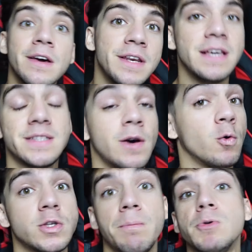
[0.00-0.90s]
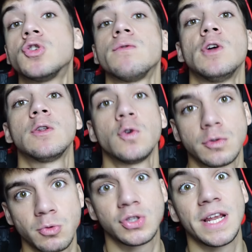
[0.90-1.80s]
Neyse o zaman bir sonraki videoda
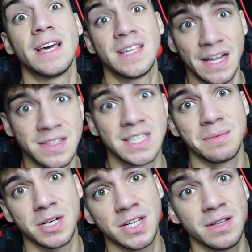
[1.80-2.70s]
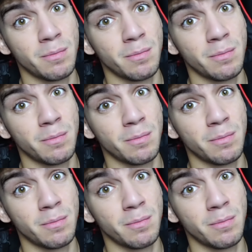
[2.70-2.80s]
görüşmek üzere. Kendinize iyi bakın.